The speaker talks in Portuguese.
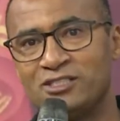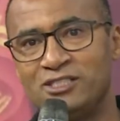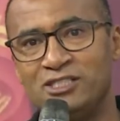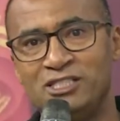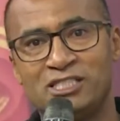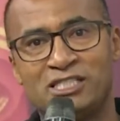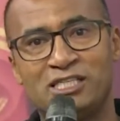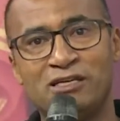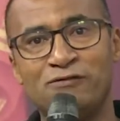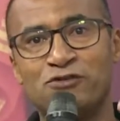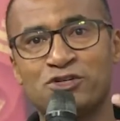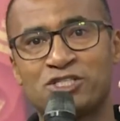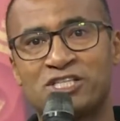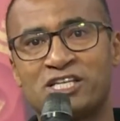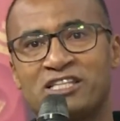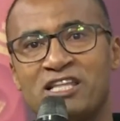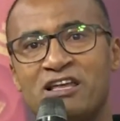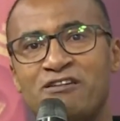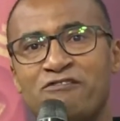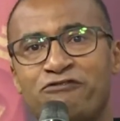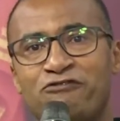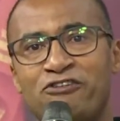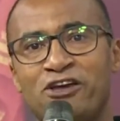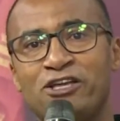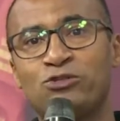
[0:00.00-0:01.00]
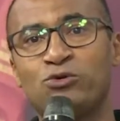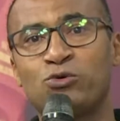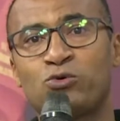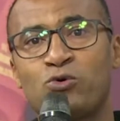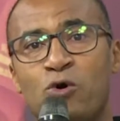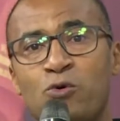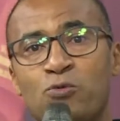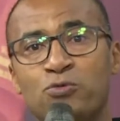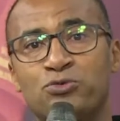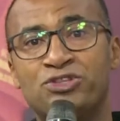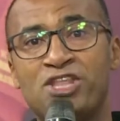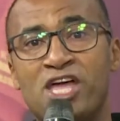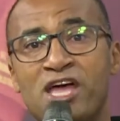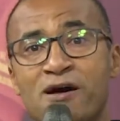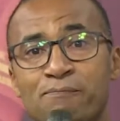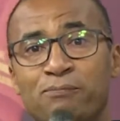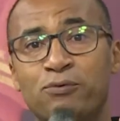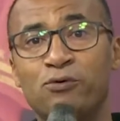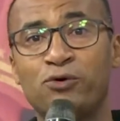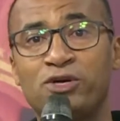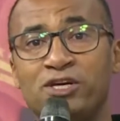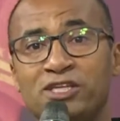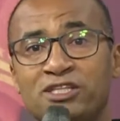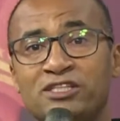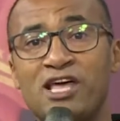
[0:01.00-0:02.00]
e que você tem feito com o tempo
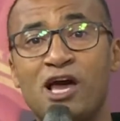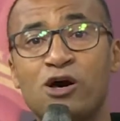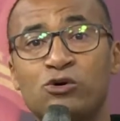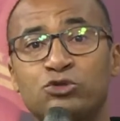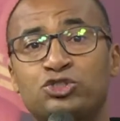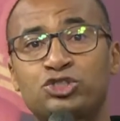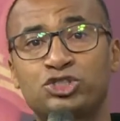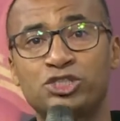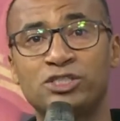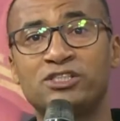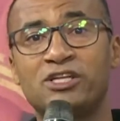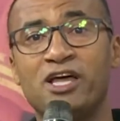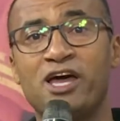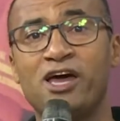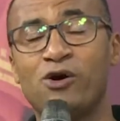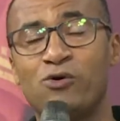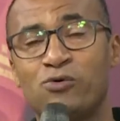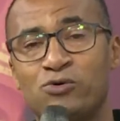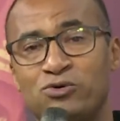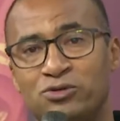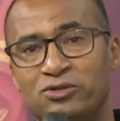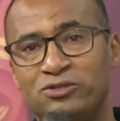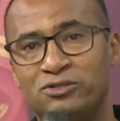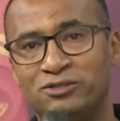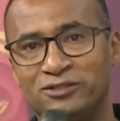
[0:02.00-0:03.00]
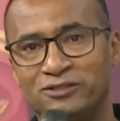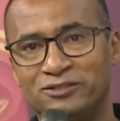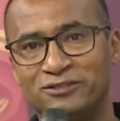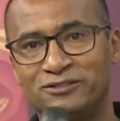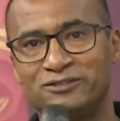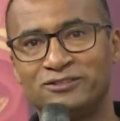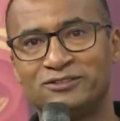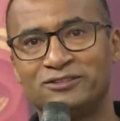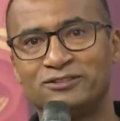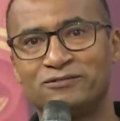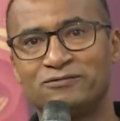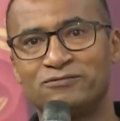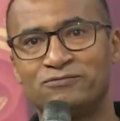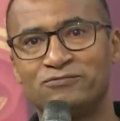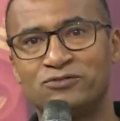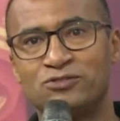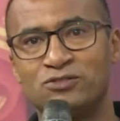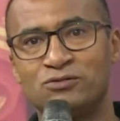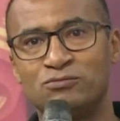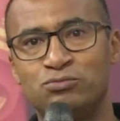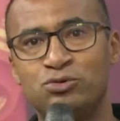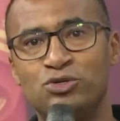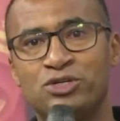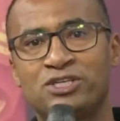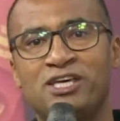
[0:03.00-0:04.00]
que Deus te deu,
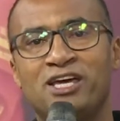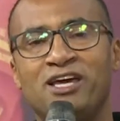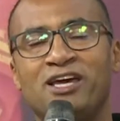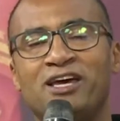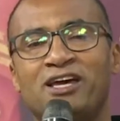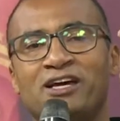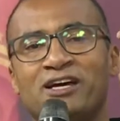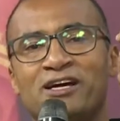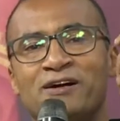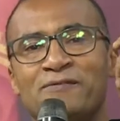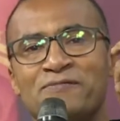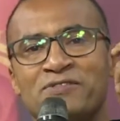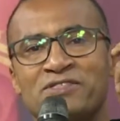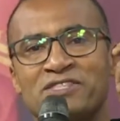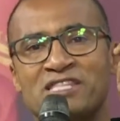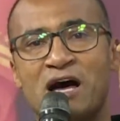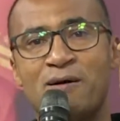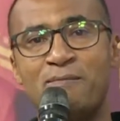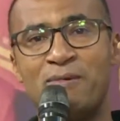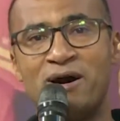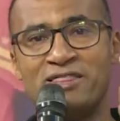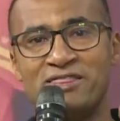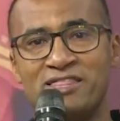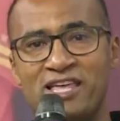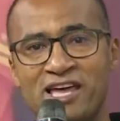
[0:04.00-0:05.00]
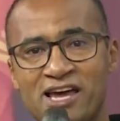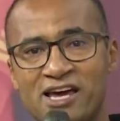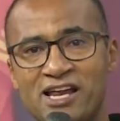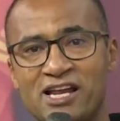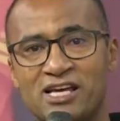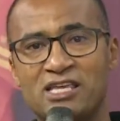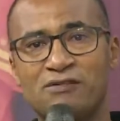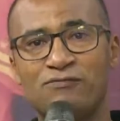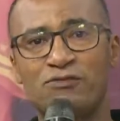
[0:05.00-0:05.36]
porque da maneira que